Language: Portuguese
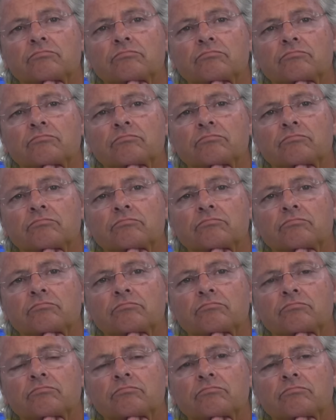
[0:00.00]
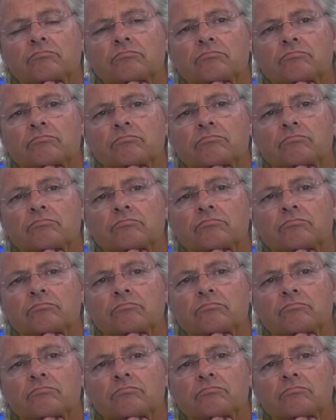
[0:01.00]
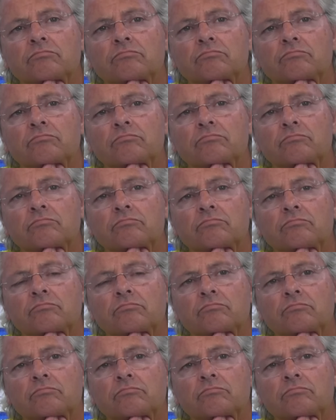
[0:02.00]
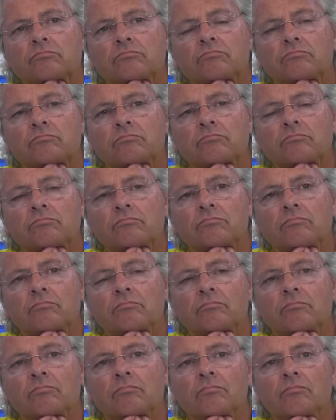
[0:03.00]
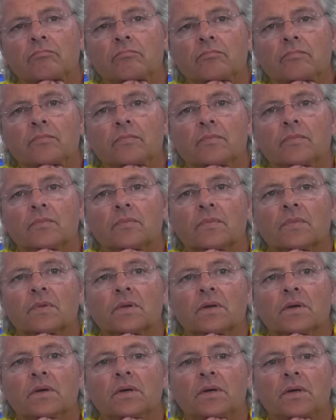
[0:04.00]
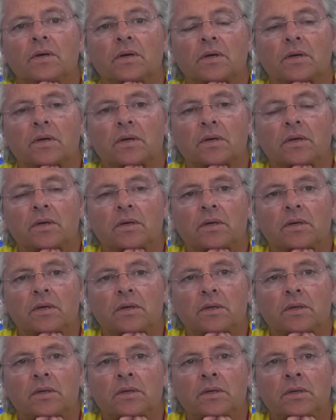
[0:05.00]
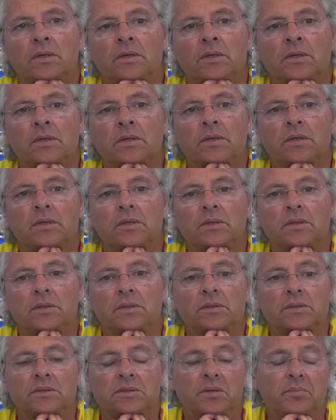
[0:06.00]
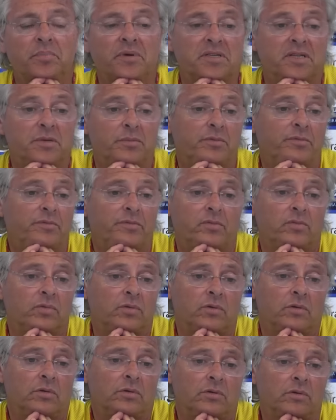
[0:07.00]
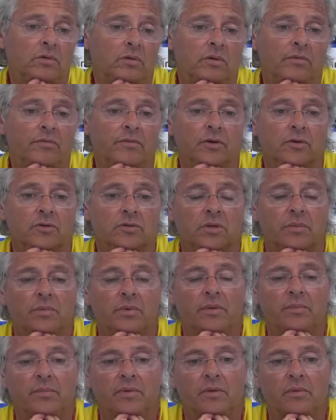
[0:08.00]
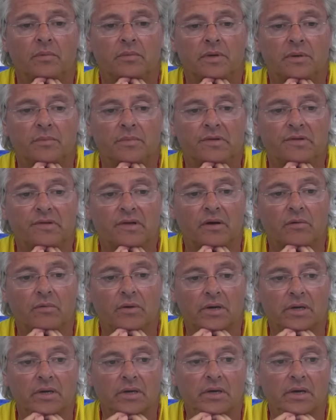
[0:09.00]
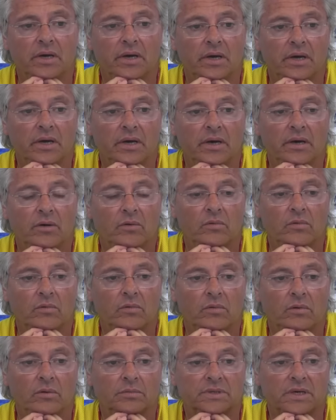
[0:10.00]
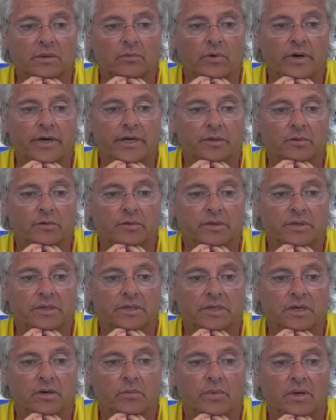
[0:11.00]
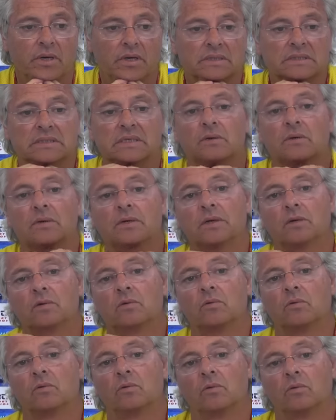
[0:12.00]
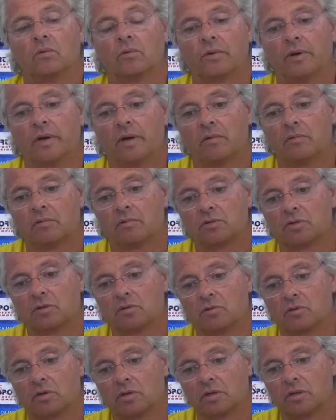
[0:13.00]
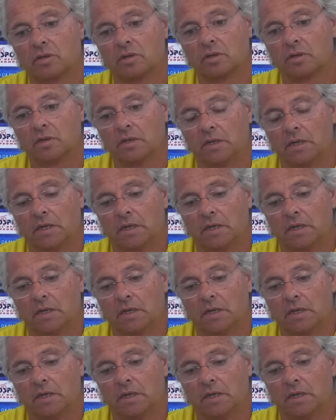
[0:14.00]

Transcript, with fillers: o Ayrton são jogadores que vão para estágio, são jogadores que lhe agradam, são jogadores que podem ficar ou... Sim, em princípio estou, a vê-los. A, minha missão aqui é, é, o, como sabe, o Ayrton tinha já uma relação aqui com, com o União, é um jogador que,